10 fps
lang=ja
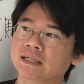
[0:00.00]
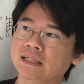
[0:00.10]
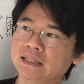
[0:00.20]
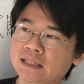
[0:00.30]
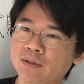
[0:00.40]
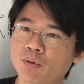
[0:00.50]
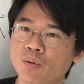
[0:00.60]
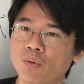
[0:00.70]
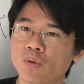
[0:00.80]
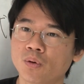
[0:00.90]
いい
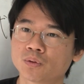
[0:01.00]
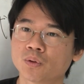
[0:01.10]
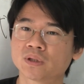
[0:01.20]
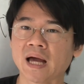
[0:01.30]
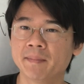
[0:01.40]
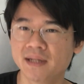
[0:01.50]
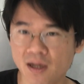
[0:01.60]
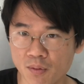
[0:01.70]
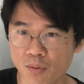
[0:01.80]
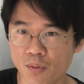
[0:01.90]
方法とダメな
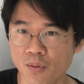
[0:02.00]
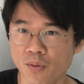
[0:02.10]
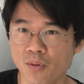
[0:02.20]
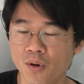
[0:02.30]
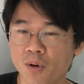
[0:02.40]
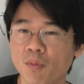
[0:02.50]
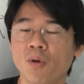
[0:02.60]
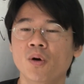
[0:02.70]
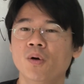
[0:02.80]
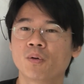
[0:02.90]
方法
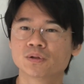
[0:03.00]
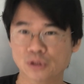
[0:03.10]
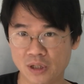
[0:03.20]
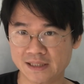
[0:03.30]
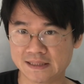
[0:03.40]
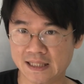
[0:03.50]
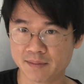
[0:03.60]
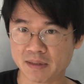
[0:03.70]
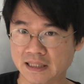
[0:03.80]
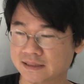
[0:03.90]
をご紹介してい
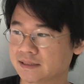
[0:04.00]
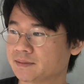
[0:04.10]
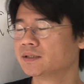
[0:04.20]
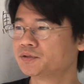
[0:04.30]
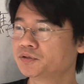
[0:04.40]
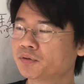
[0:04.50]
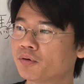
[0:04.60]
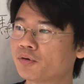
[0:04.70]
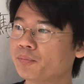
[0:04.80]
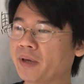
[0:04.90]
きます。中国
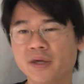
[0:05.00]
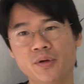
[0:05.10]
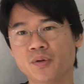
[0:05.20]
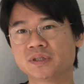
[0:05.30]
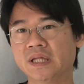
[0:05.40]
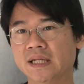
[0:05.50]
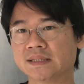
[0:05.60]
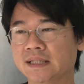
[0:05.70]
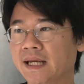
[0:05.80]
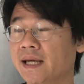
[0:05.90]
語を勉強してで
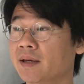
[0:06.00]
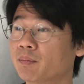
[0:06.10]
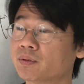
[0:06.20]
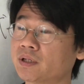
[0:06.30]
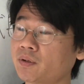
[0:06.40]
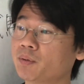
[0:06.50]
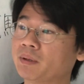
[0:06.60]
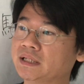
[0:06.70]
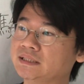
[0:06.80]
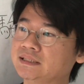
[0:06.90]
すね、もう例え
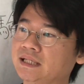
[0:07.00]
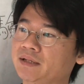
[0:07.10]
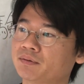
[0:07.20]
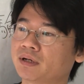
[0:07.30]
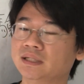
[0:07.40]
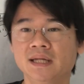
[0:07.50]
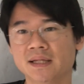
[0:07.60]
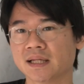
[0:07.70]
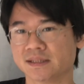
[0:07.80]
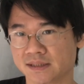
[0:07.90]
ば1年とか2
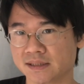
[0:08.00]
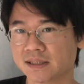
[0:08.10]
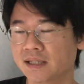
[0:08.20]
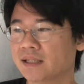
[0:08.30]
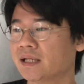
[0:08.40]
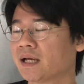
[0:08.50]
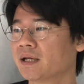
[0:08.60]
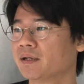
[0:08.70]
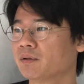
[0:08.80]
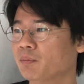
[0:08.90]
年経つ。だけ
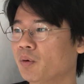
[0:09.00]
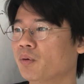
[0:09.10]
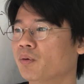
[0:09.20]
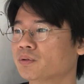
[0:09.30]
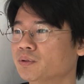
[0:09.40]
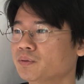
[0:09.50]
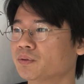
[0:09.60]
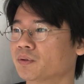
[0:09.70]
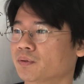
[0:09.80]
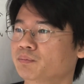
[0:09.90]
れども、ほとん
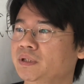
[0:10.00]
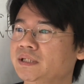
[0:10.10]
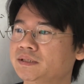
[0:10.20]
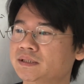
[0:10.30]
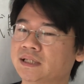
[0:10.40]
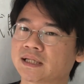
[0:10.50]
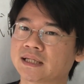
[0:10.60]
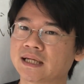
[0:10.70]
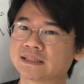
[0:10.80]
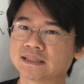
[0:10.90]
ど身についた
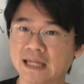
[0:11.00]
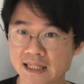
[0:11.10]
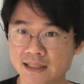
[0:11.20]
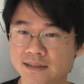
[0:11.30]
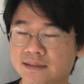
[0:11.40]
気がしない。